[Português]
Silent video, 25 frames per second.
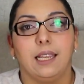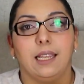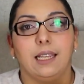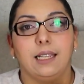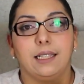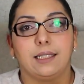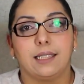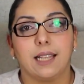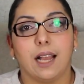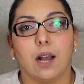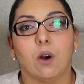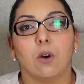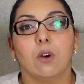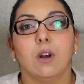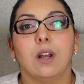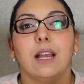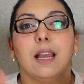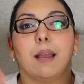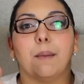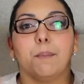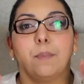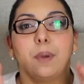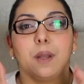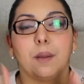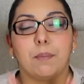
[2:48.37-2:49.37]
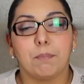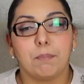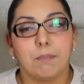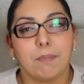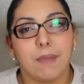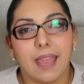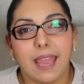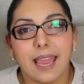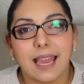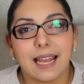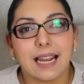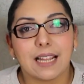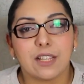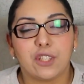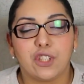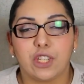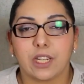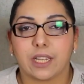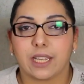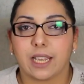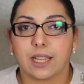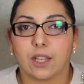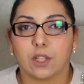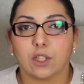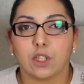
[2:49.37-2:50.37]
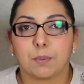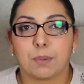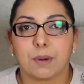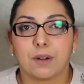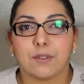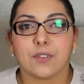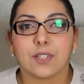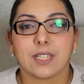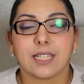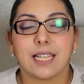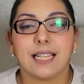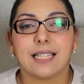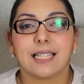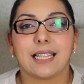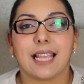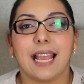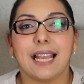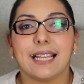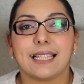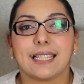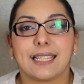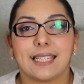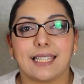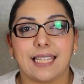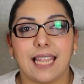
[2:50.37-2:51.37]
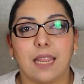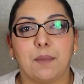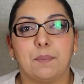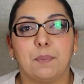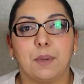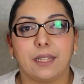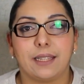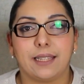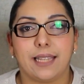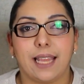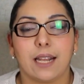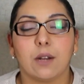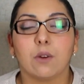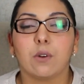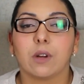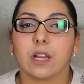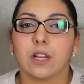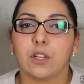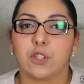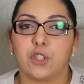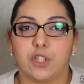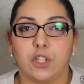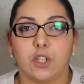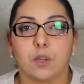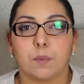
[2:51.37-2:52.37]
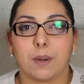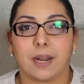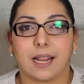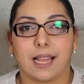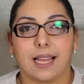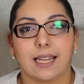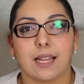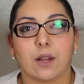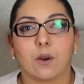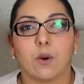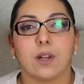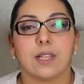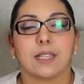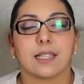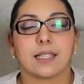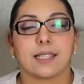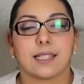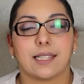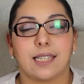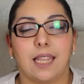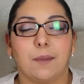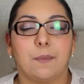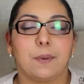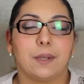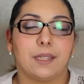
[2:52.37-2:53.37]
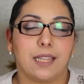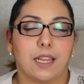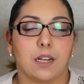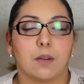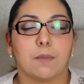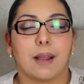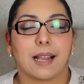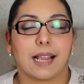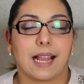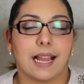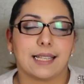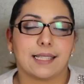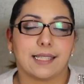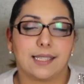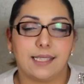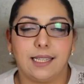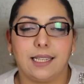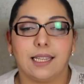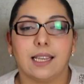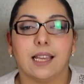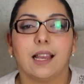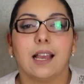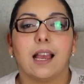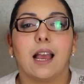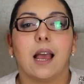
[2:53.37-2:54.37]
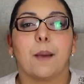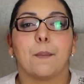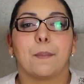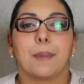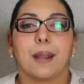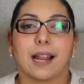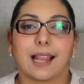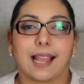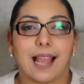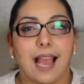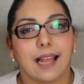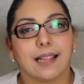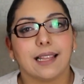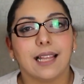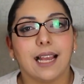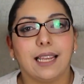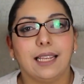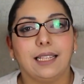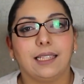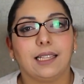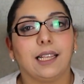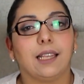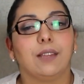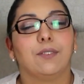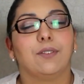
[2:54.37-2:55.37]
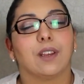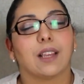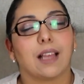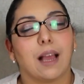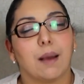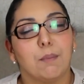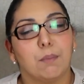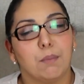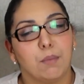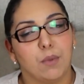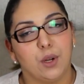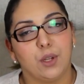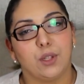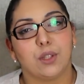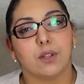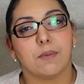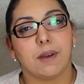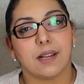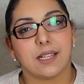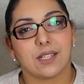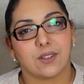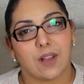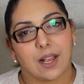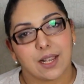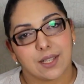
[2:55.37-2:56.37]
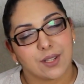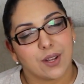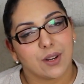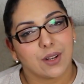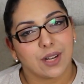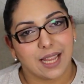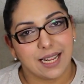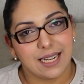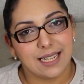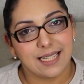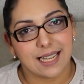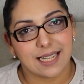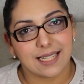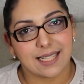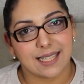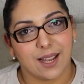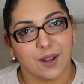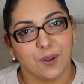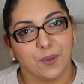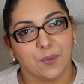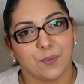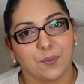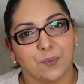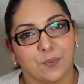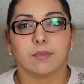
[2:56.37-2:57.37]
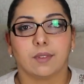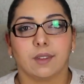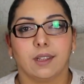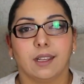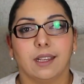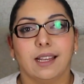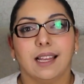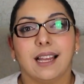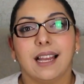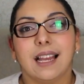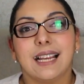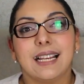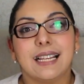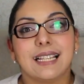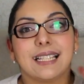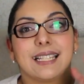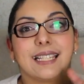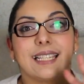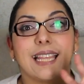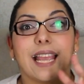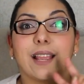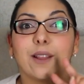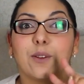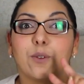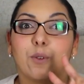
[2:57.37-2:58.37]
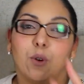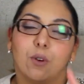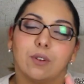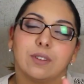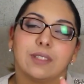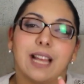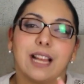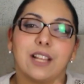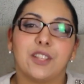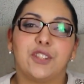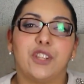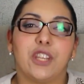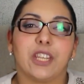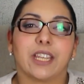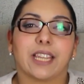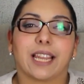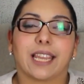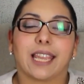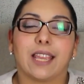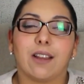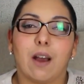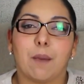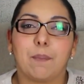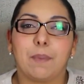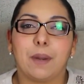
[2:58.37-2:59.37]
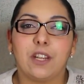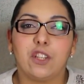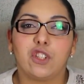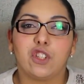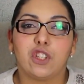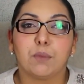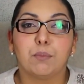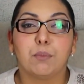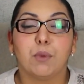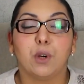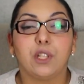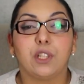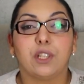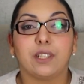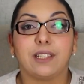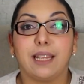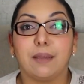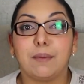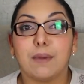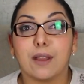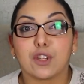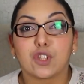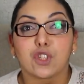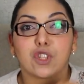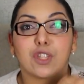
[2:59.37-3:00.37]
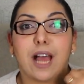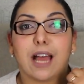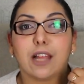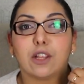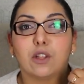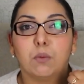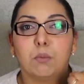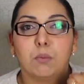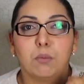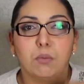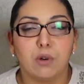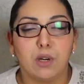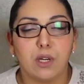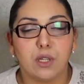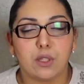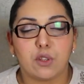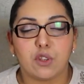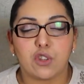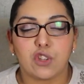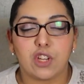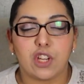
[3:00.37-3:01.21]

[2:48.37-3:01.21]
Então, primeira dica que eu dou pra vocês é sempre ter um cantinho para cada coisa, sempre ter uma casinha para cada item que fica muito mais fácil a organização. Segunda dica que eu aprendi muito e tem me ajudado muito,